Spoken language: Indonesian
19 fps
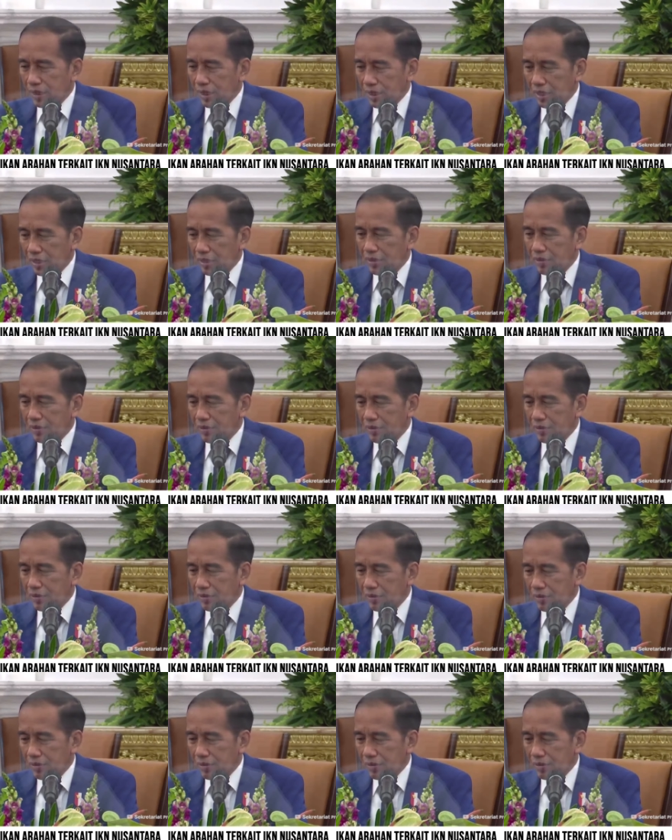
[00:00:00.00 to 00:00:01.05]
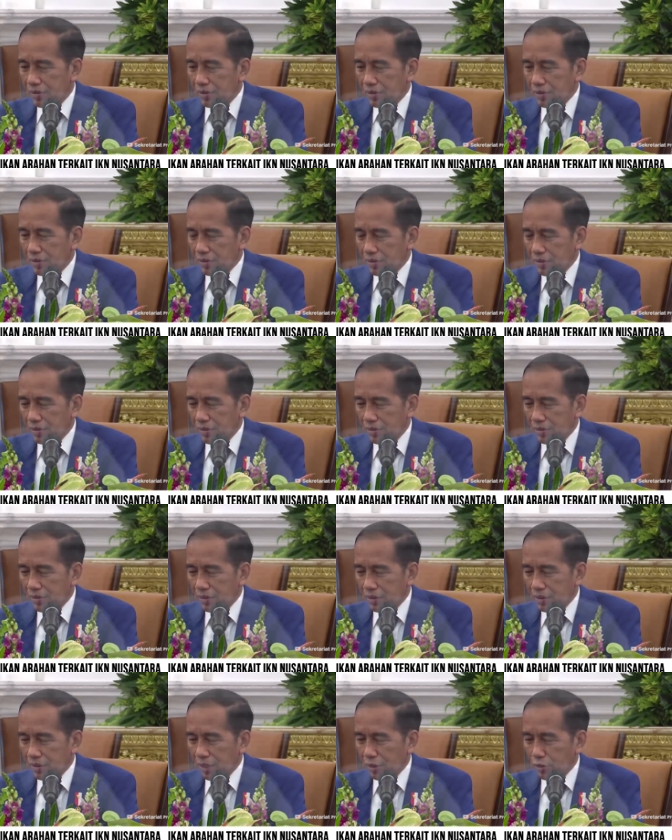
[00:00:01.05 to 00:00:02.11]
dan
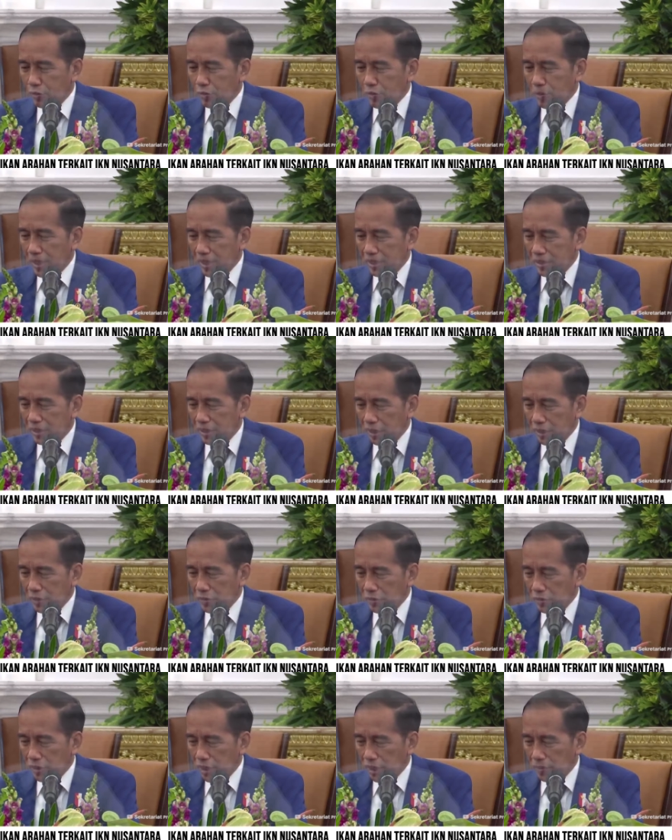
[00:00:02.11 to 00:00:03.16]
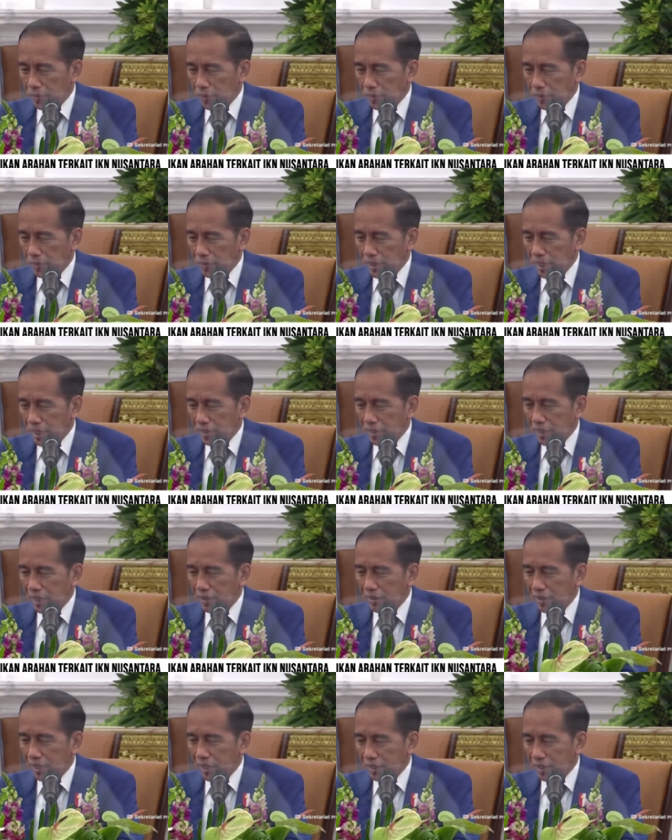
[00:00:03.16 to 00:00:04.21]
kita harus memastikan juga bahwa
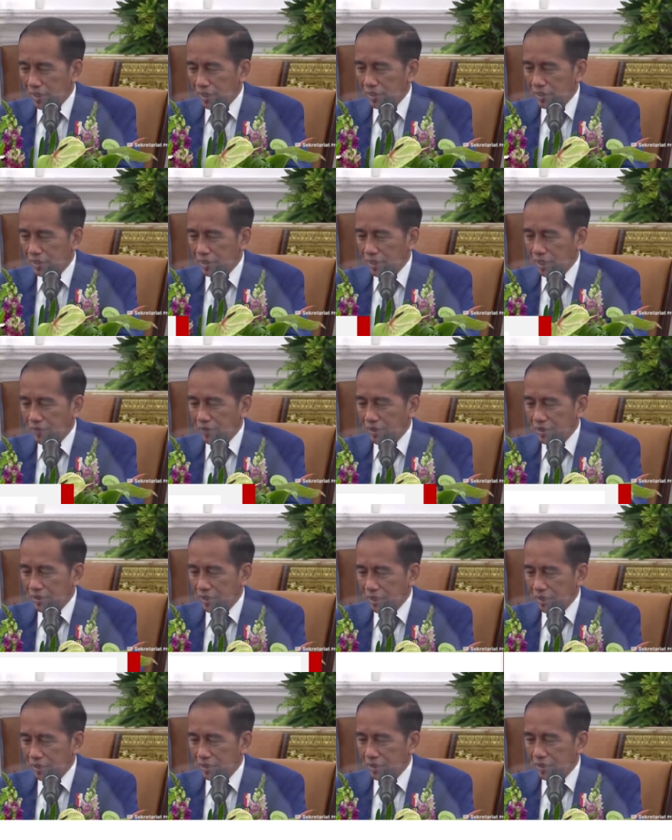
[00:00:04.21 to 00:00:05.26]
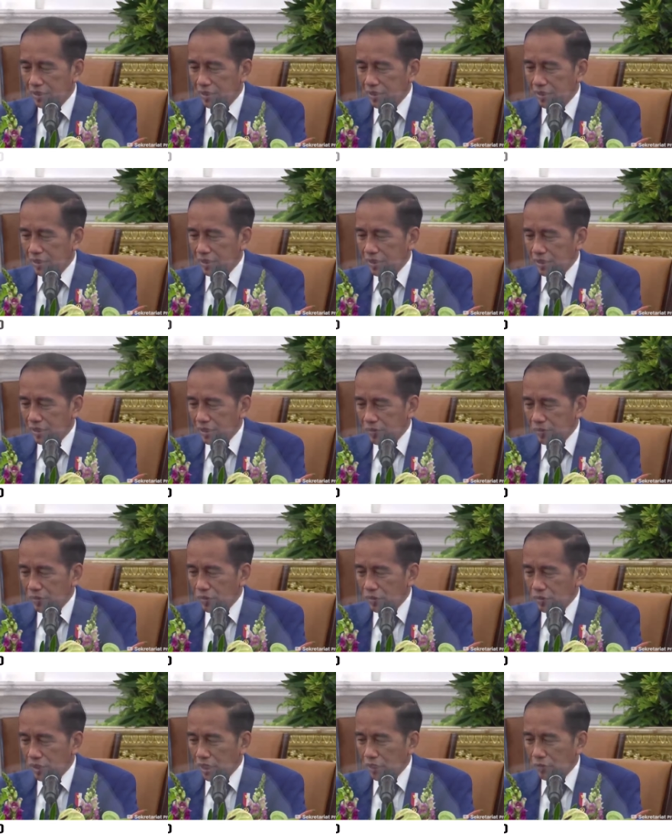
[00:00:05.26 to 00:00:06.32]
pengadaan tanah di kawasan
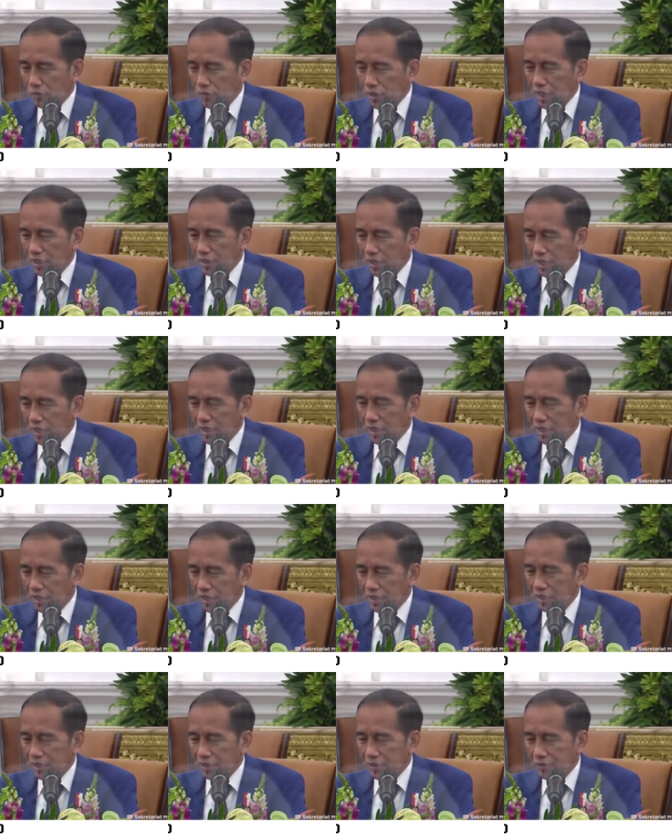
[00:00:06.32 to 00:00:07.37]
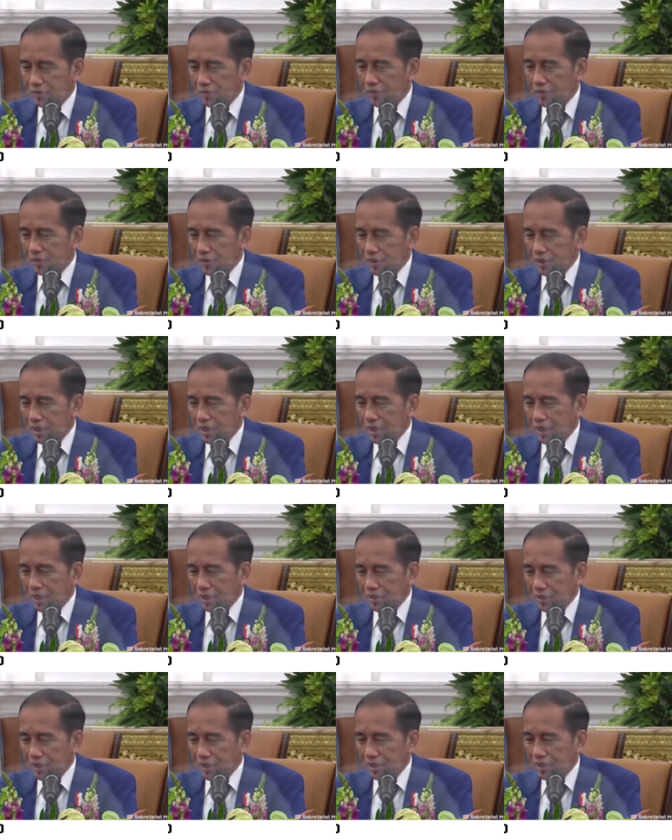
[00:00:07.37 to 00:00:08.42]
Ibu Kota Nusantara ini
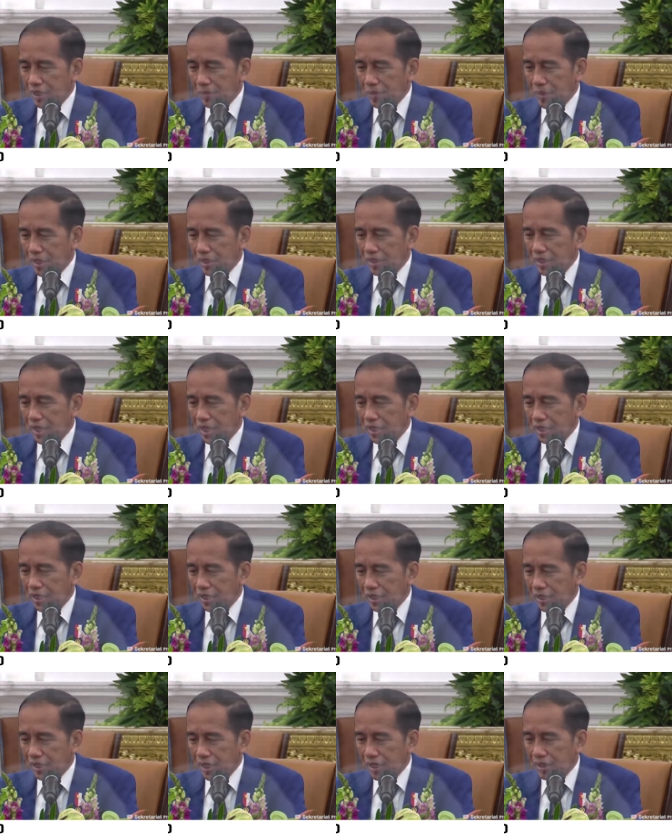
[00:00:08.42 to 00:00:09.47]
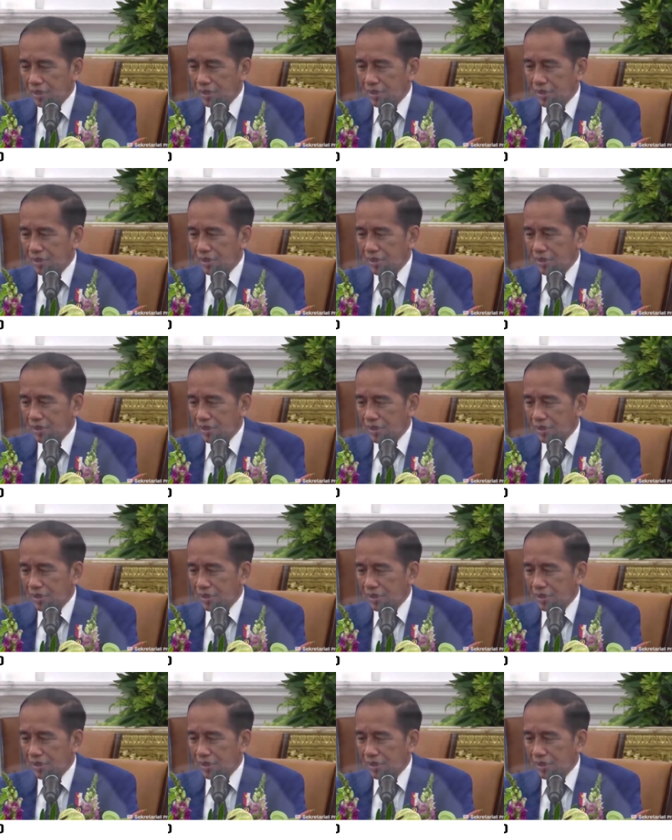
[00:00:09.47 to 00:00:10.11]
hanya dapat dialihkan